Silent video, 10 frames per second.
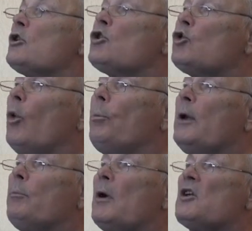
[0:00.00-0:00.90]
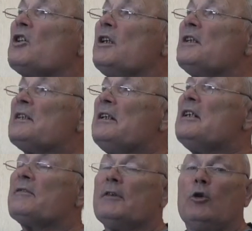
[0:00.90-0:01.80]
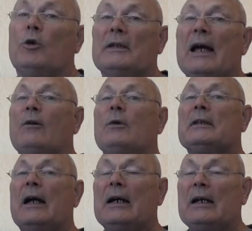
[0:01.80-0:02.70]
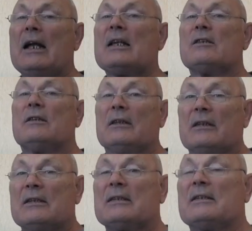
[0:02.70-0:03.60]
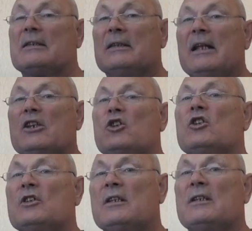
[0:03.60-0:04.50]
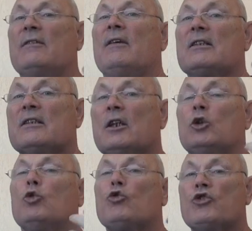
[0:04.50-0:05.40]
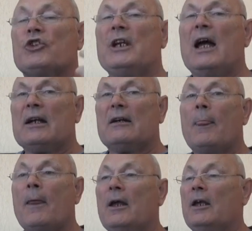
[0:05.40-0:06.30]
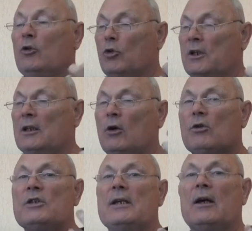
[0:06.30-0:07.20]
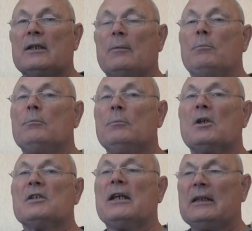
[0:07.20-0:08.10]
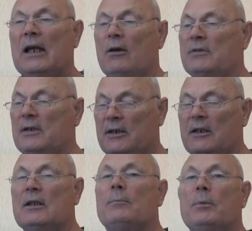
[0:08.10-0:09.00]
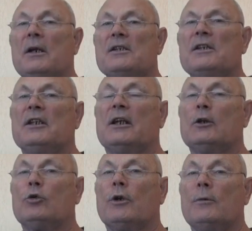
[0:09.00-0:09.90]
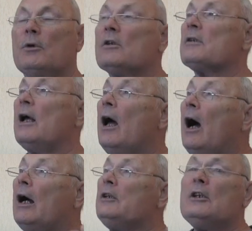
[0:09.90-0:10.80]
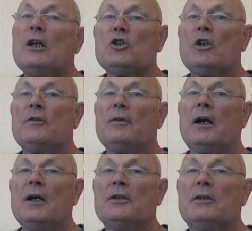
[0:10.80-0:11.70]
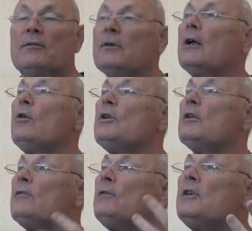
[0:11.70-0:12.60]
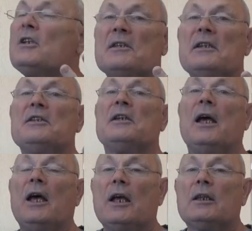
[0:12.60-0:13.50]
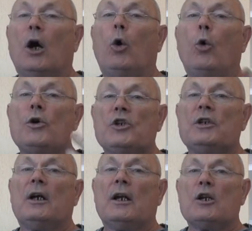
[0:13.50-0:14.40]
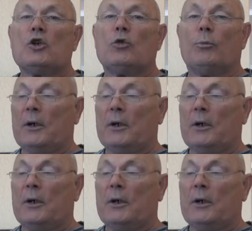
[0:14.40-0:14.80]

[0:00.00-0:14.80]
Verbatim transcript: Сопли пошли, слизь выходит. Так вот как раз начал создаваться душняк, и вот эта вот вся там мерзота, все эти там паразиты, которые имеются, они начали выходить, выходят в виде слизи. Это очень хорошо.